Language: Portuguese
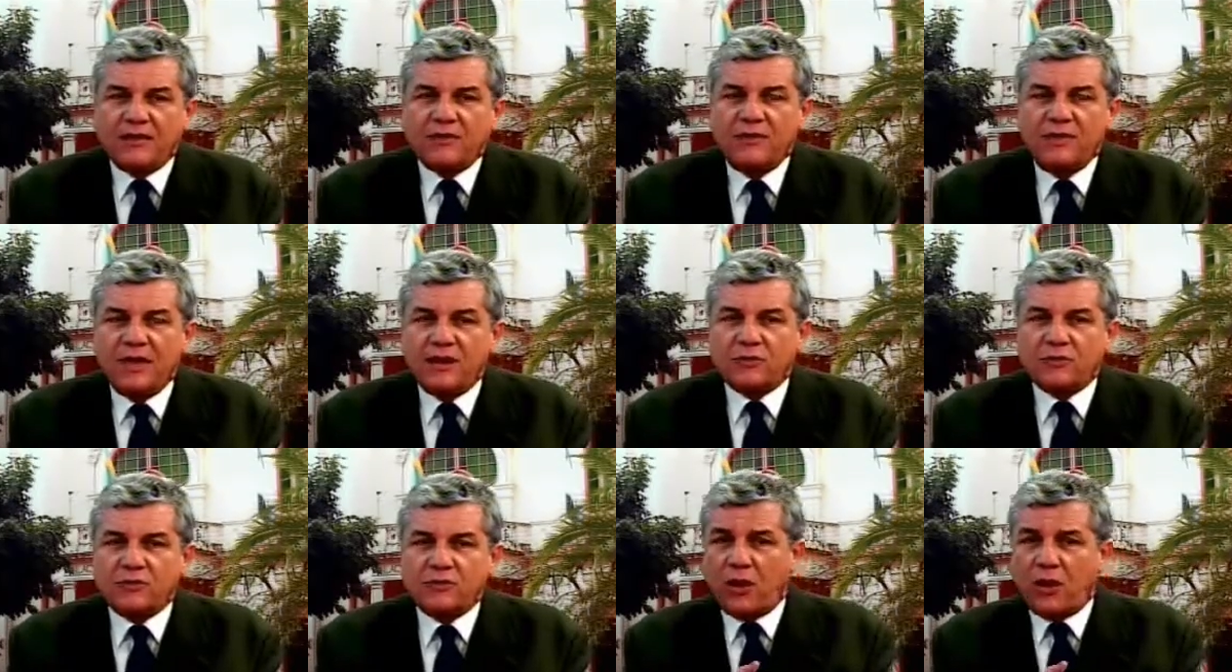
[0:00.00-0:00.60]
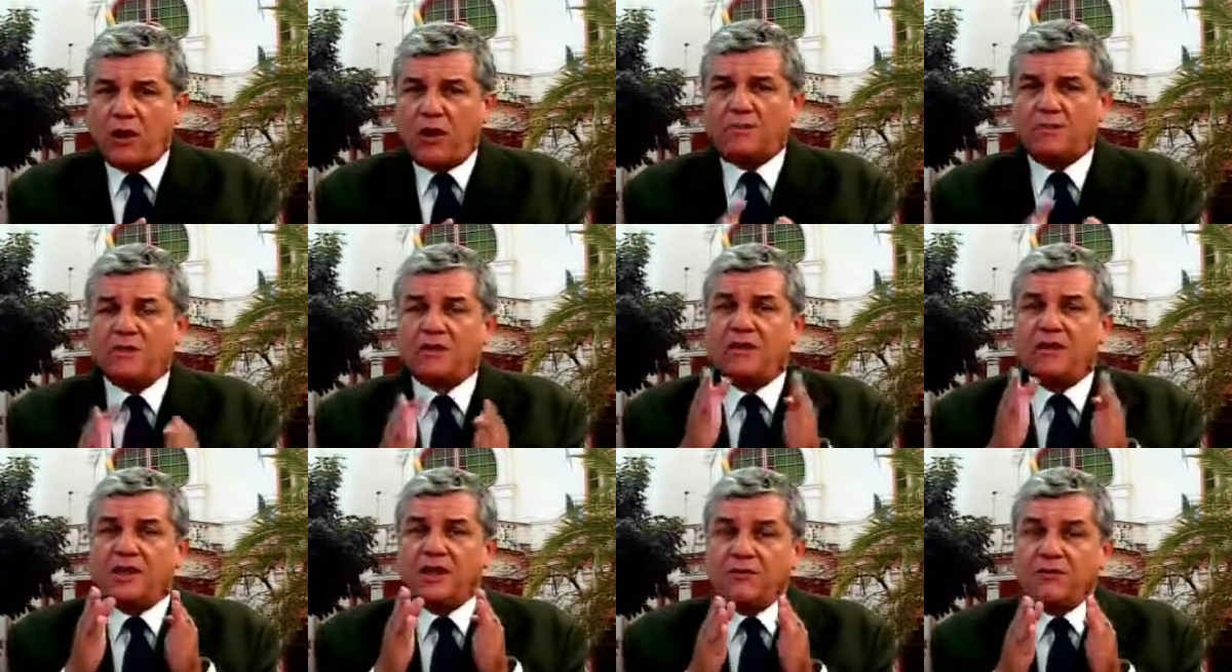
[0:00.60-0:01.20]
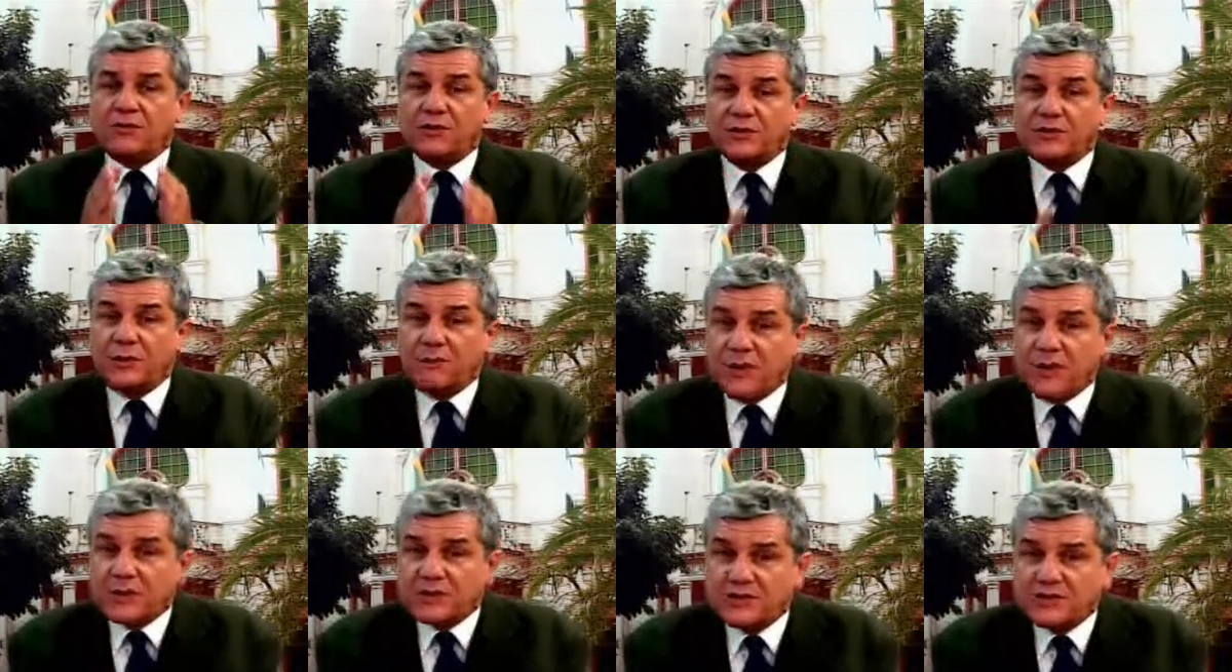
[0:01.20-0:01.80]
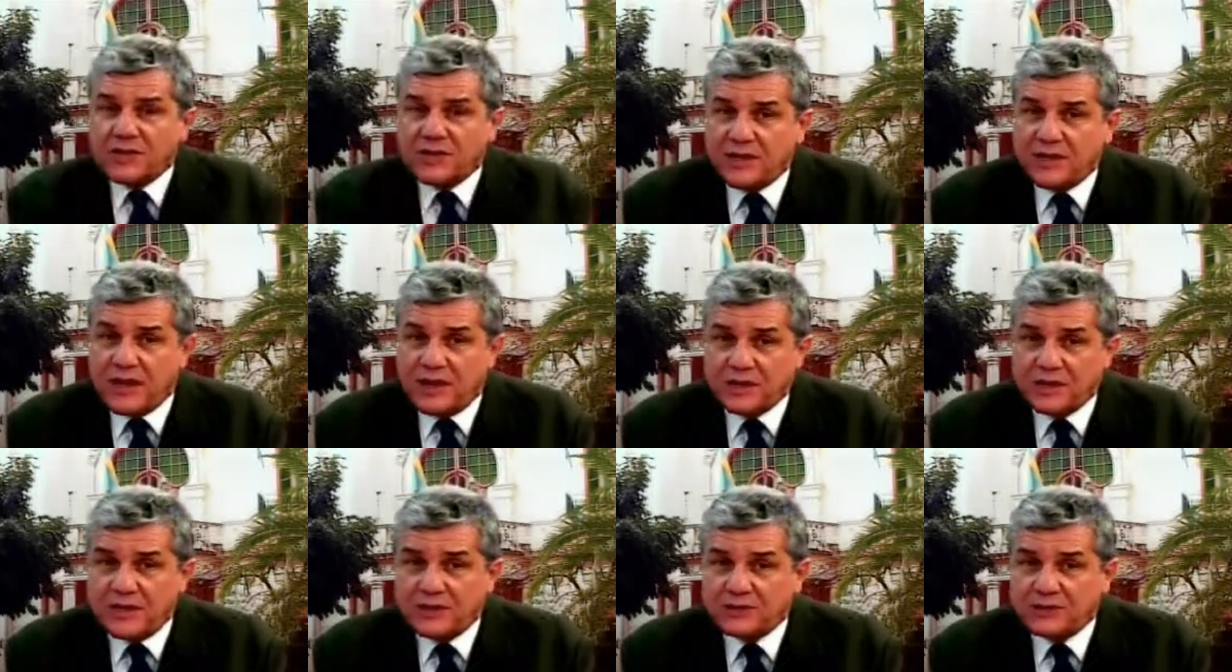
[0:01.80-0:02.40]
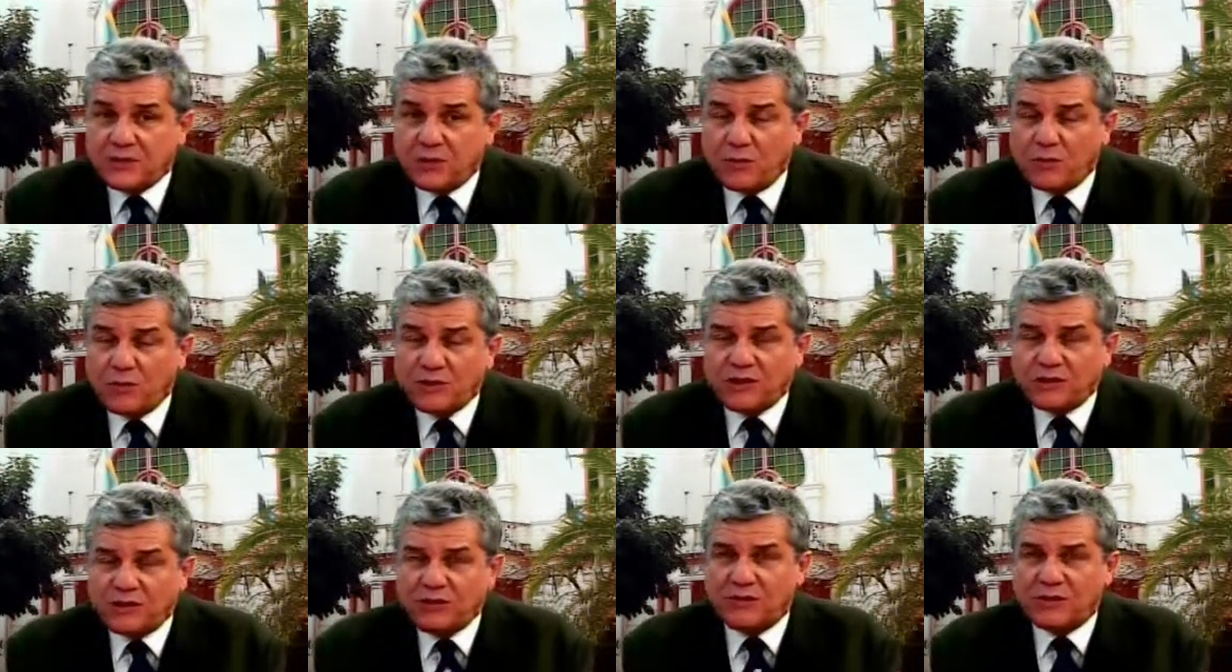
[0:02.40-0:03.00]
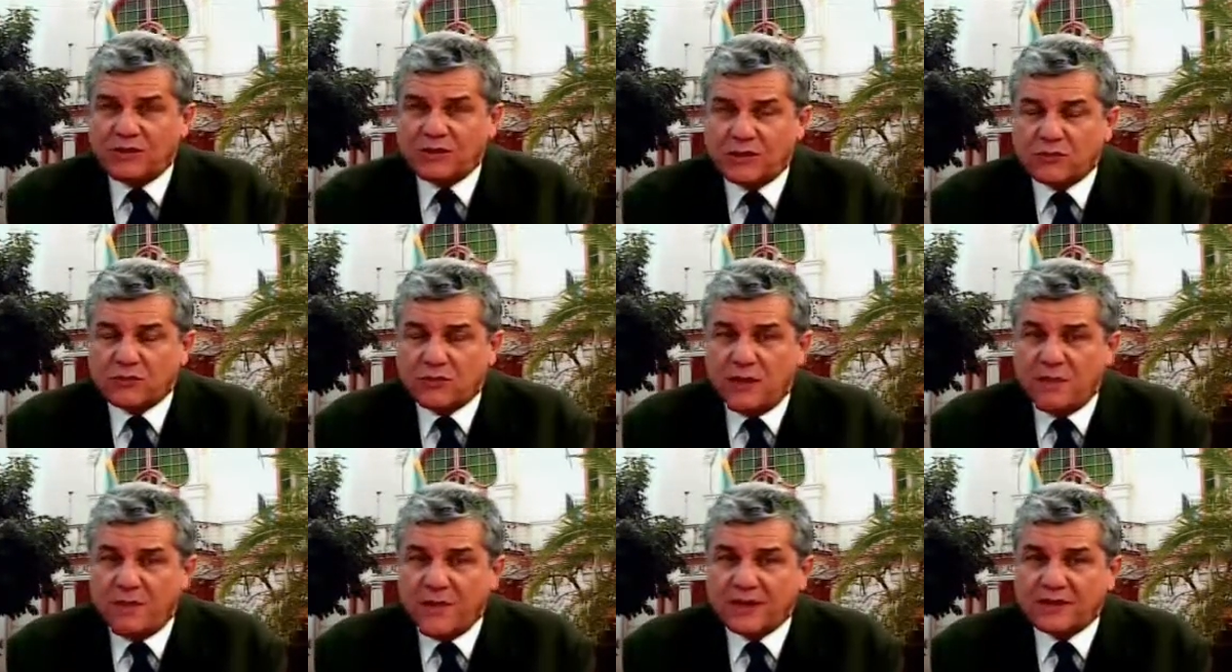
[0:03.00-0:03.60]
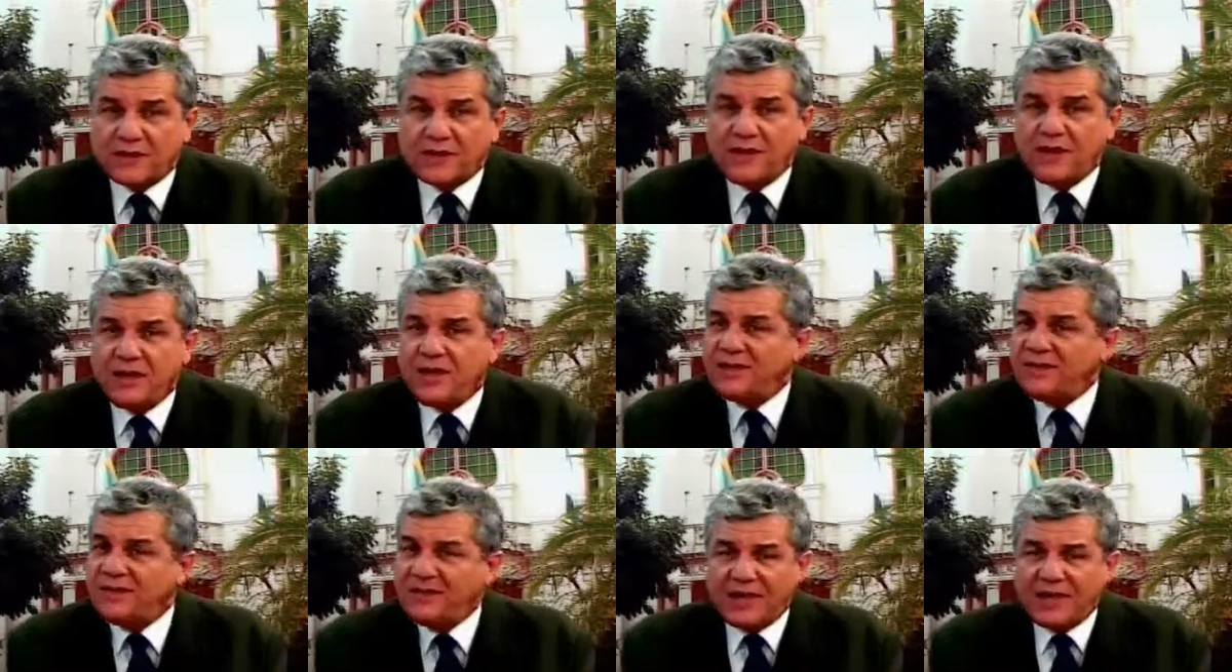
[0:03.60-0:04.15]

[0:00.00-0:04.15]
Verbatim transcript: dentro próprio e você perseguir esse teu objetivo, essa tua tua meta,